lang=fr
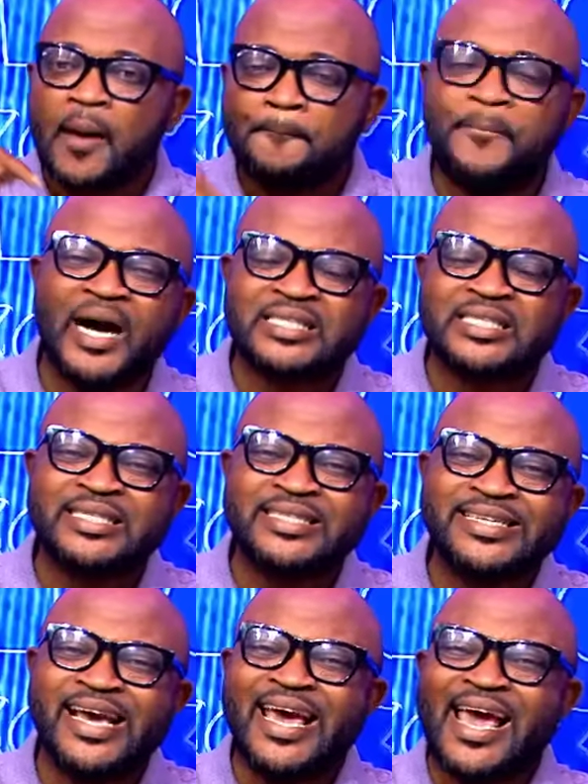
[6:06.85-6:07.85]

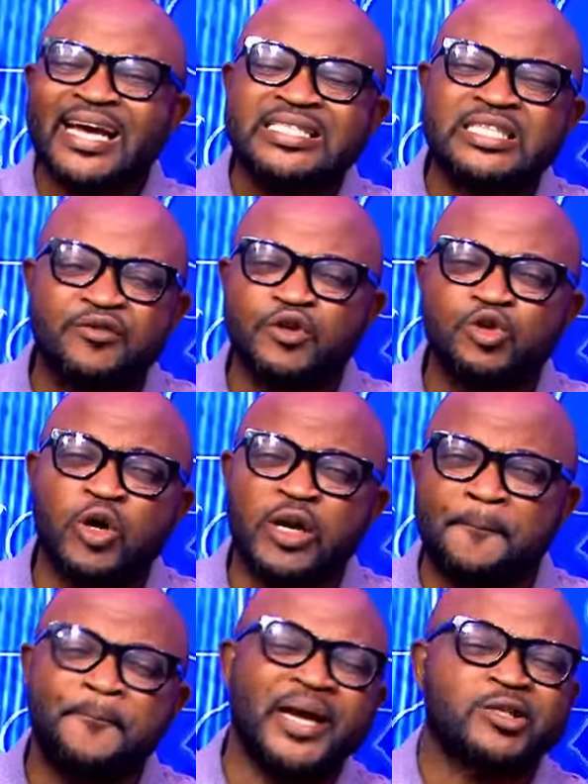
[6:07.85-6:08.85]
particulier et individuel et
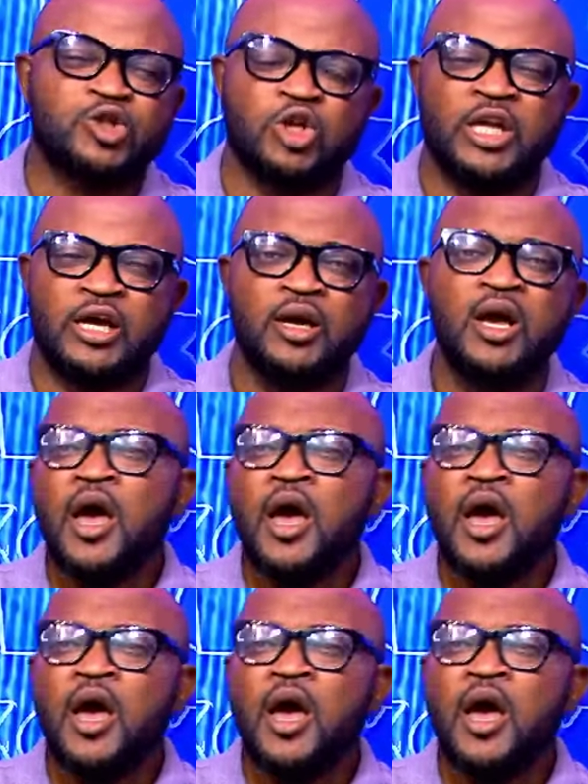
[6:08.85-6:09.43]
personnel.